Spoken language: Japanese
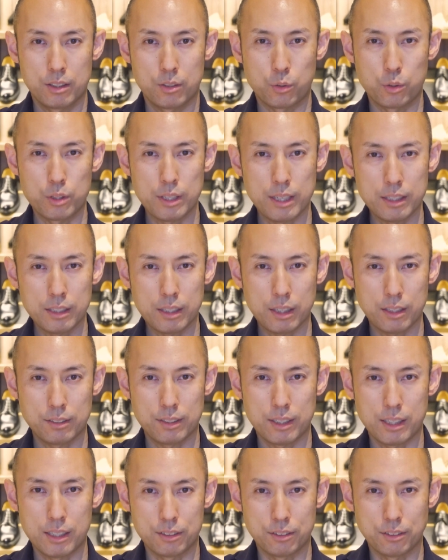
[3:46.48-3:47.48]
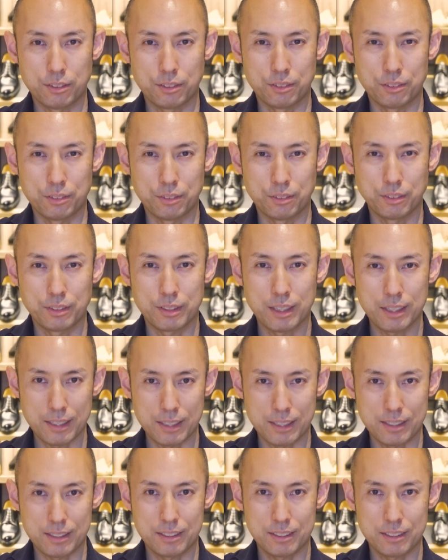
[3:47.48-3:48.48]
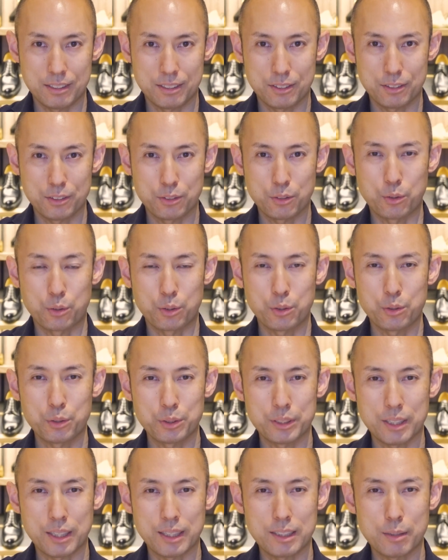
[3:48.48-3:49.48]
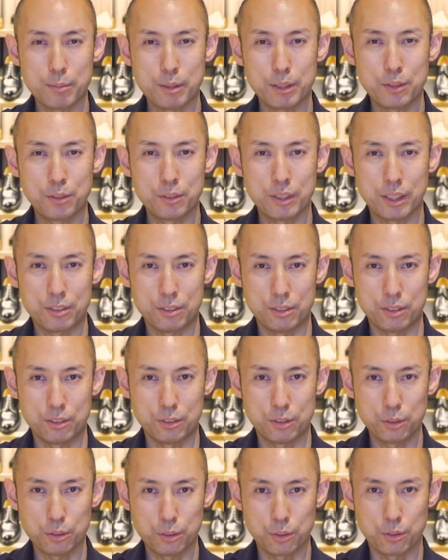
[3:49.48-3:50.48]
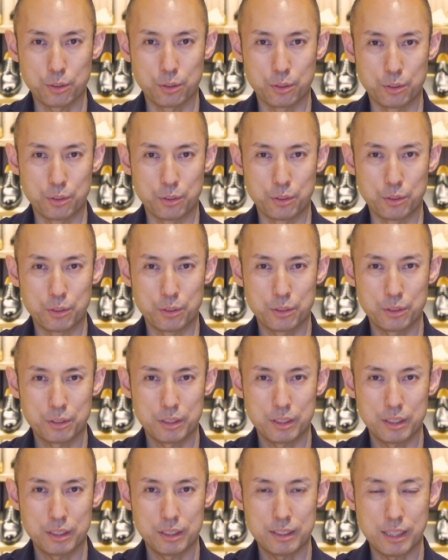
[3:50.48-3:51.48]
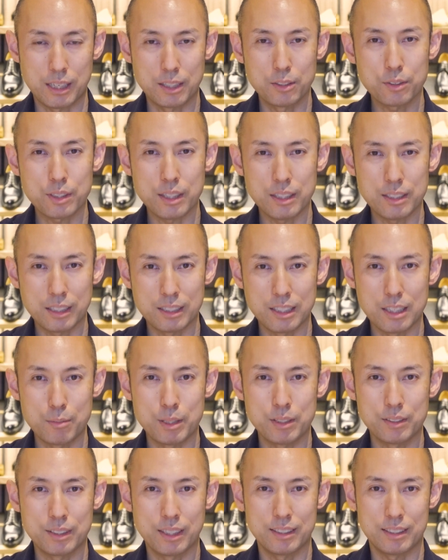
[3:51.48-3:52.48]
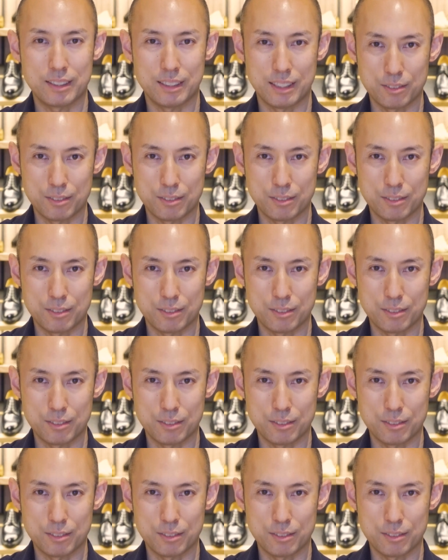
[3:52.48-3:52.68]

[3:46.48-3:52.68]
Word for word: オリエンタルがある奈良、これを逆さまに読んだというちょっとシャレの効いたネーミングなんです